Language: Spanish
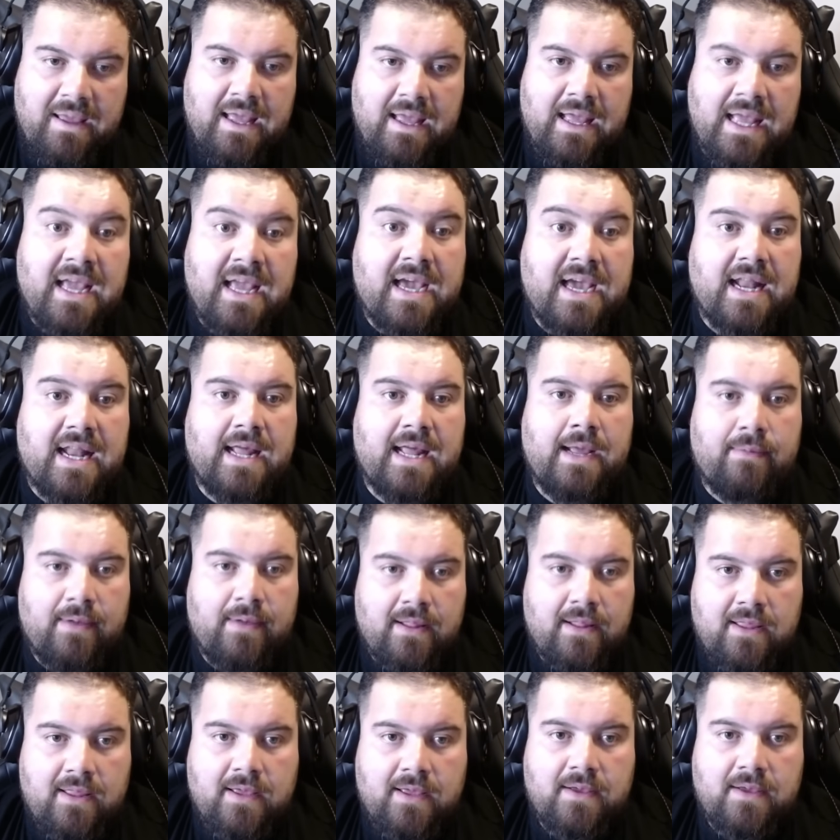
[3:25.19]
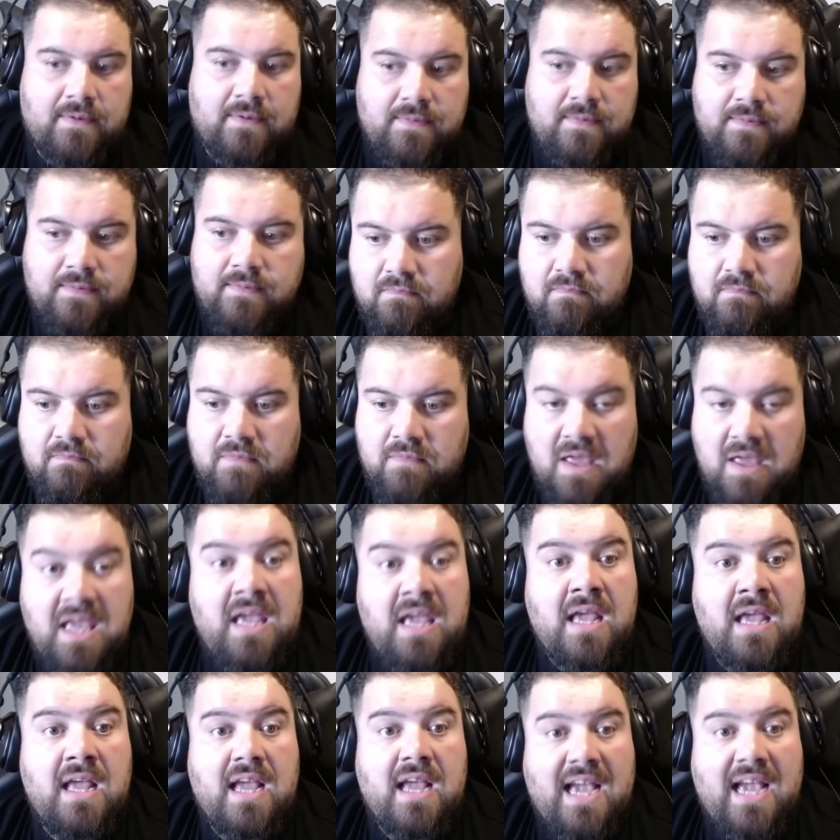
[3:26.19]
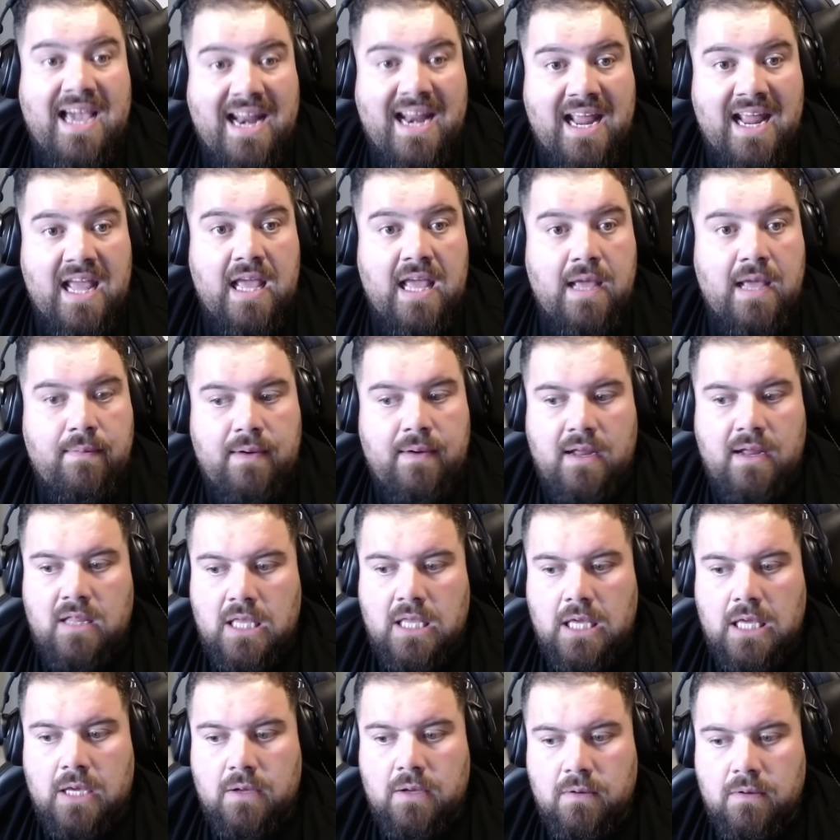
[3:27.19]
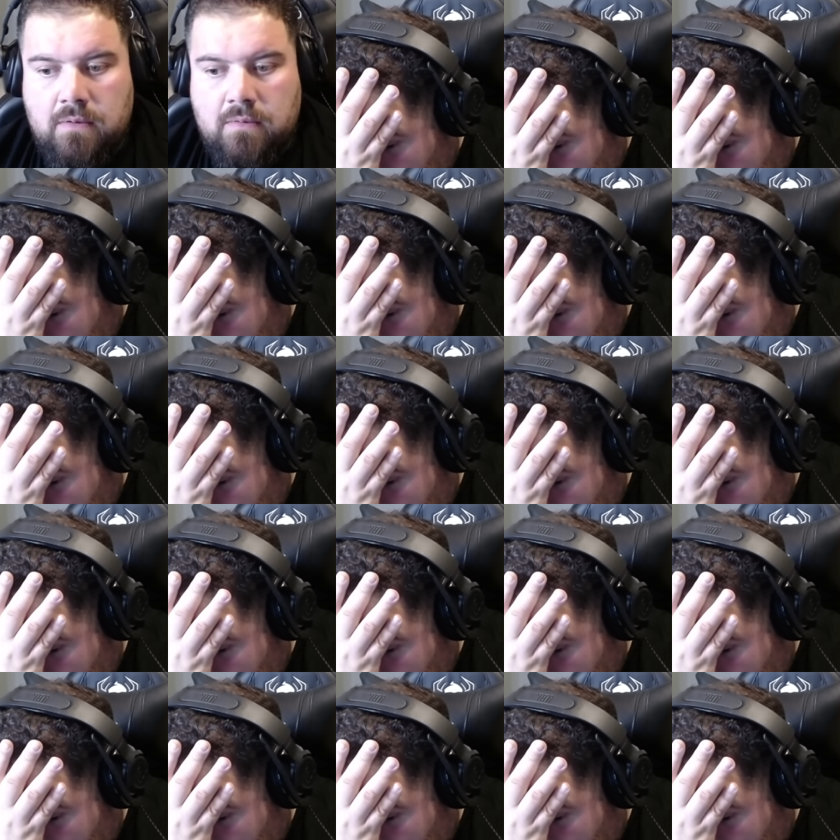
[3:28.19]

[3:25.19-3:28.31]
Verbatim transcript: Increíble, tío. Increíble, tío.